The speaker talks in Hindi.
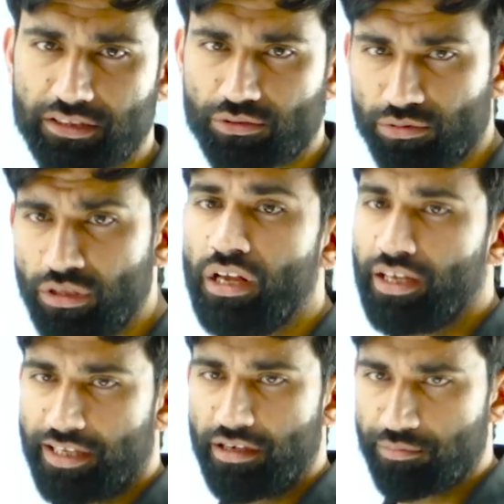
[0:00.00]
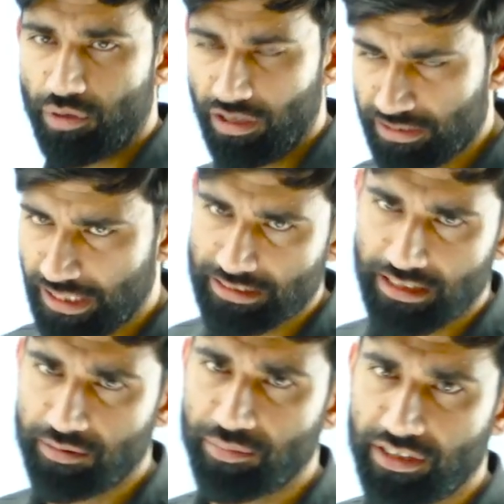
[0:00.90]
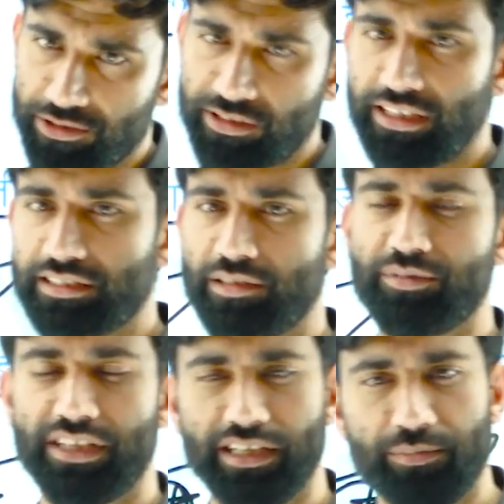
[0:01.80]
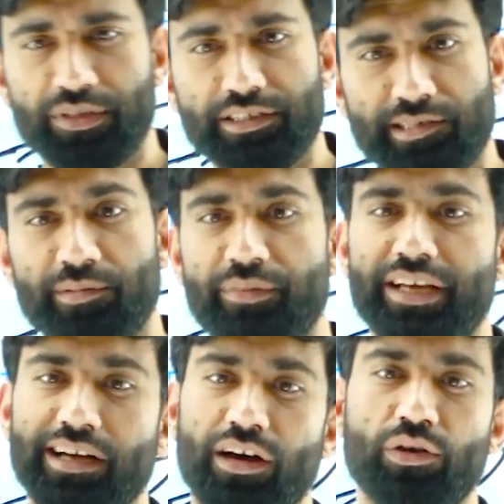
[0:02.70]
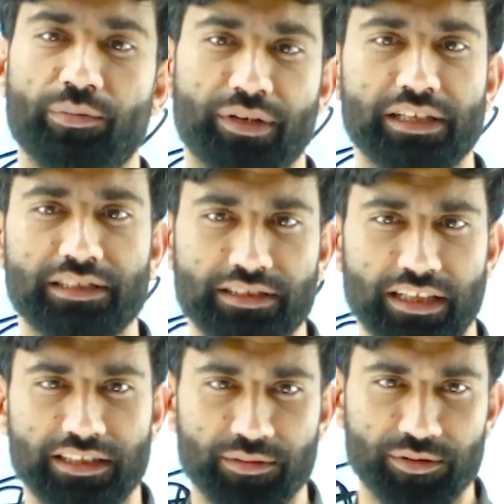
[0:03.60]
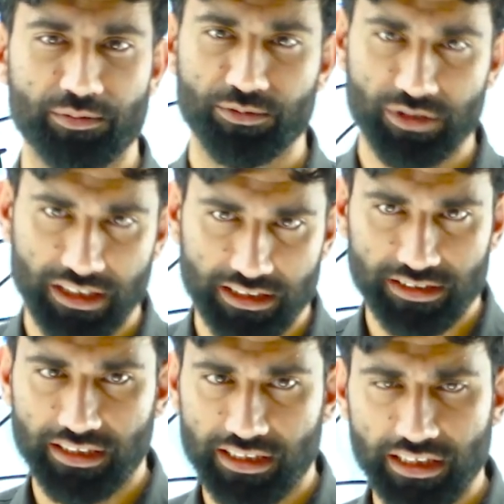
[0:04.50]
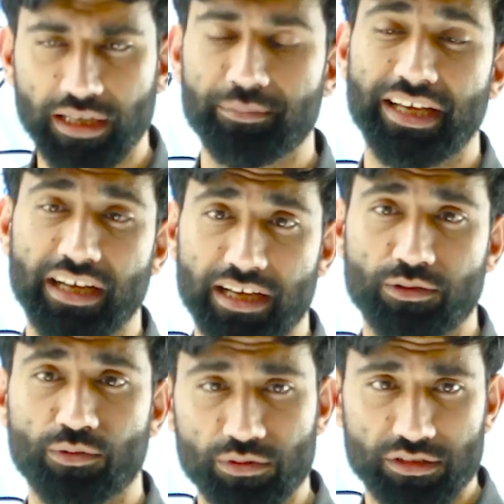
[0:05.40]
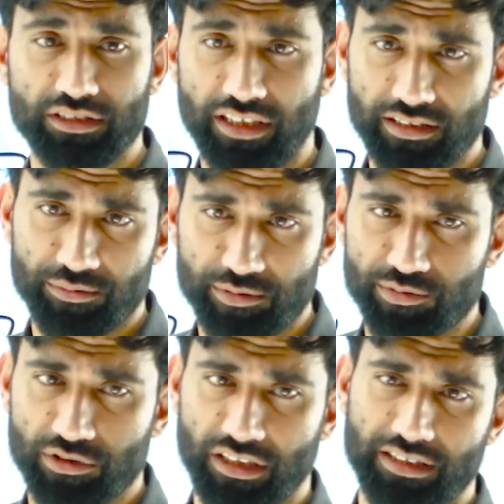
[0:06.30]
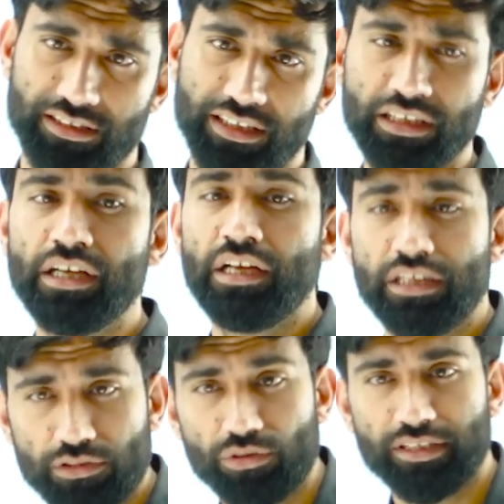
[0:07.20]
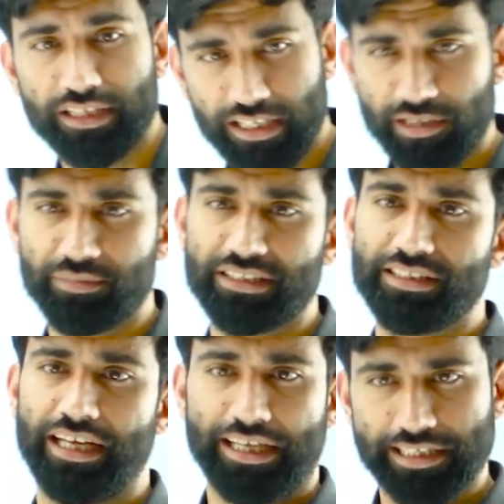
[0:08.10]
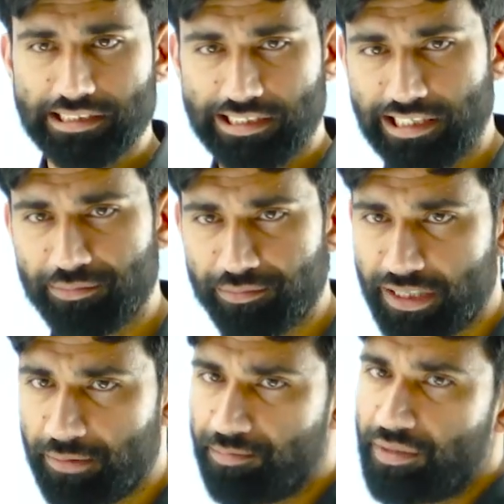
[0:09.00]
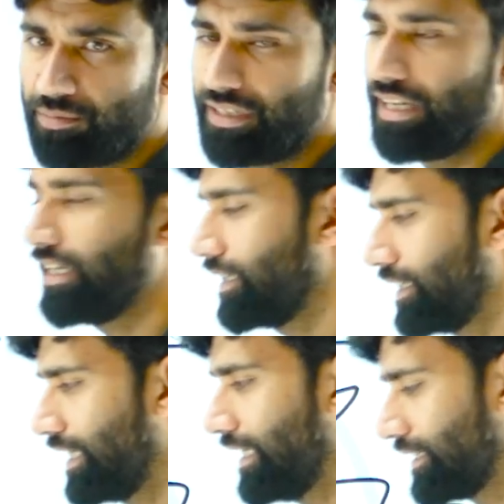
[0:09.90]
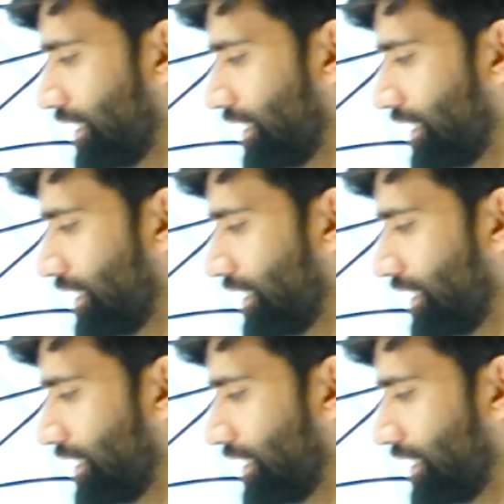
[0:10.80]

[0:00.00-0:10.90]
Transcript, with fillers: कर दूं ये बहुत आसान प्रश्न है जब यही प्रश्न बेगा और भील जनजाति पर पूछा जाता है या बेगा या गोंड जनजाति पर पूछा जाता है तो नहीं बनता है इसलिए मेप पर बनाकर याद